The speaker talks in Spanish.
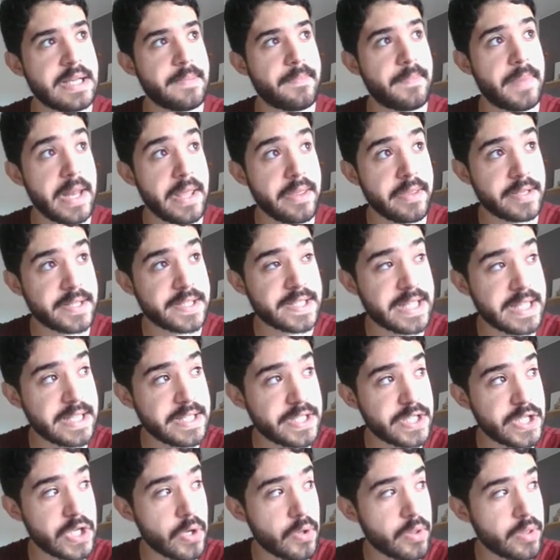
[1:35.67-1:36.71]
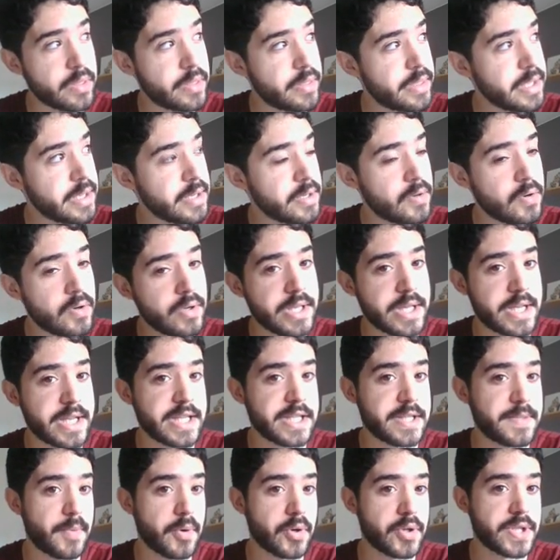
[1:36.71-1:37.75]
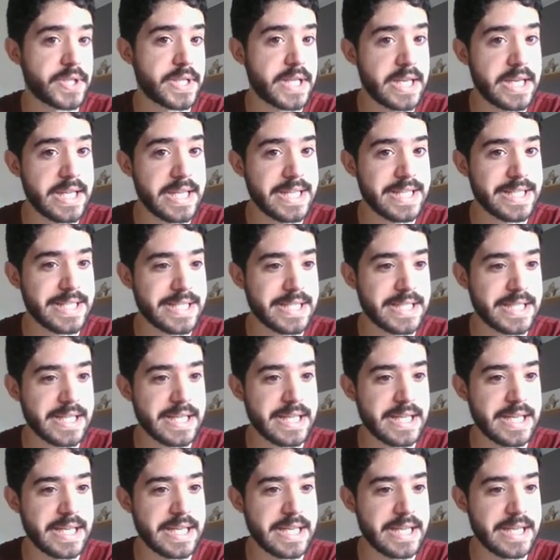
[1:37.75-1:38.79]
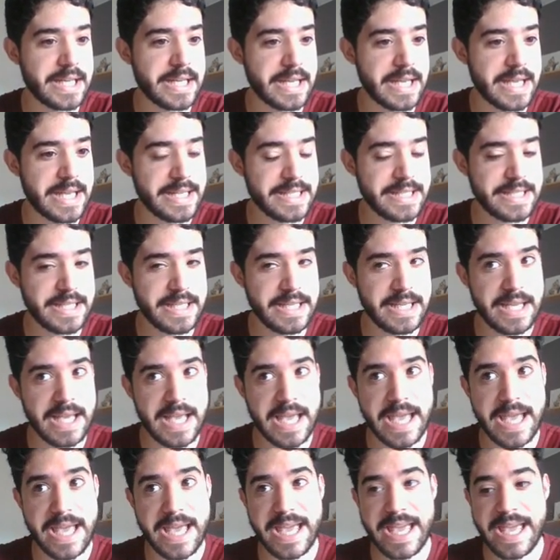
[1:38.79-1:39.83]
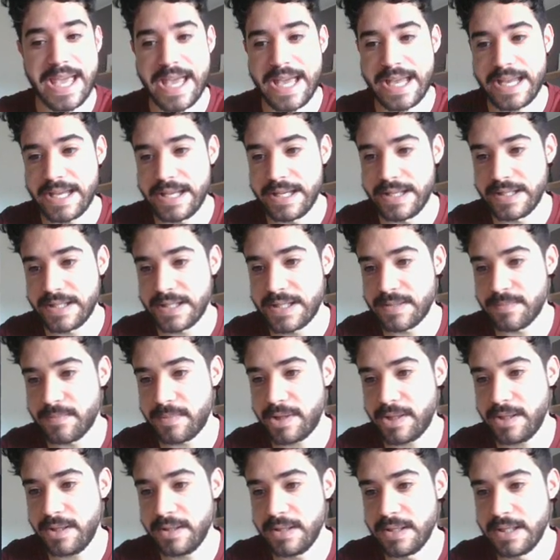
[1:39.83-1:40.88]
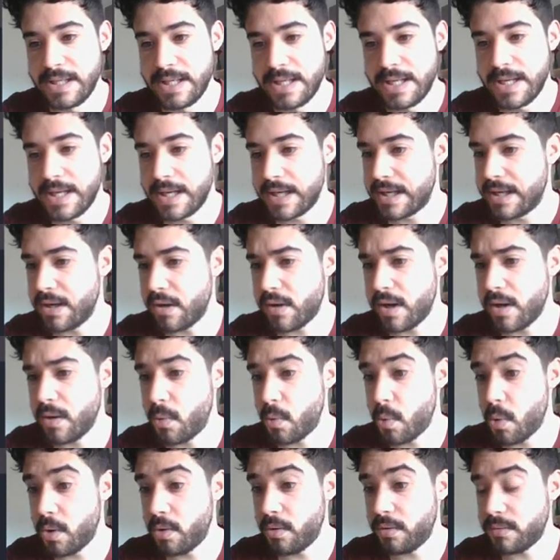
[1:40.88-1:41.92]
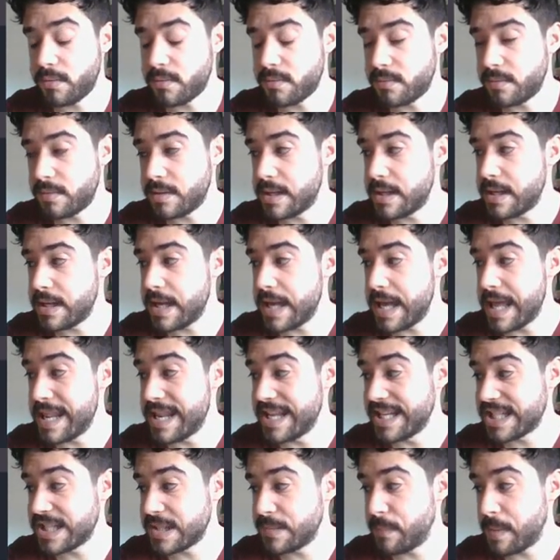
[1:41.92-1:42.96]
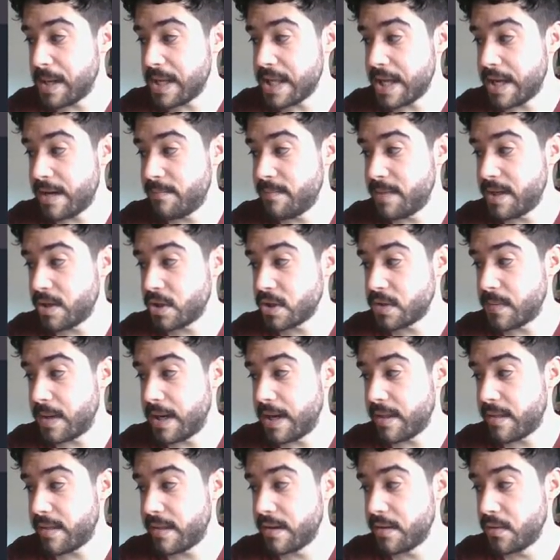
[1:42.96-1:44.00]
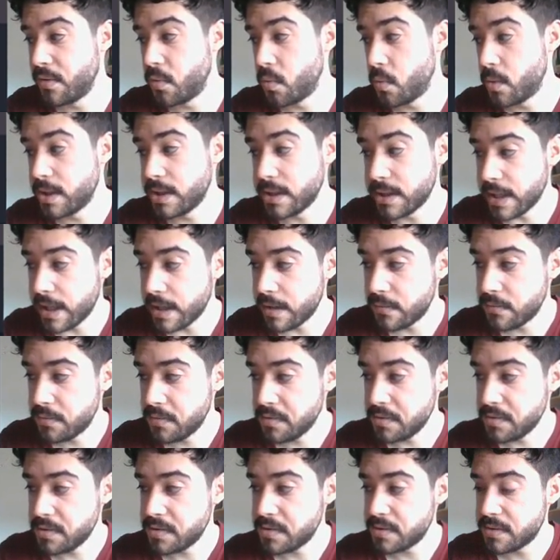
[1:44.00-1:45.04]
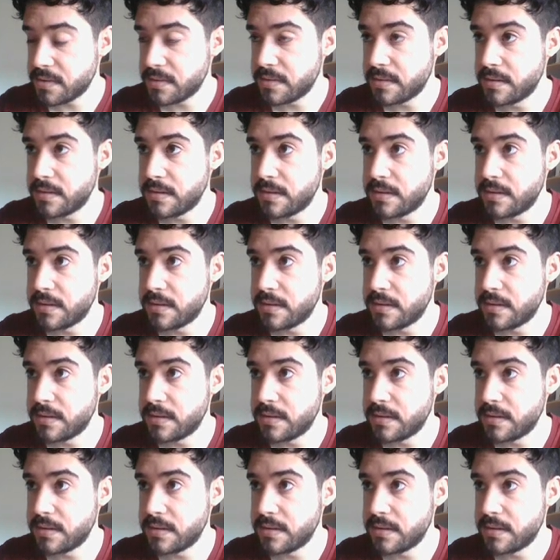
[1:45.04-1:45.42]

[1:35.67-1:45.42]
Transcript: PlayStation 5 y Xbox Series eh, S e X, ¿vale? Creo que el juego en España al menos vale 50 euros,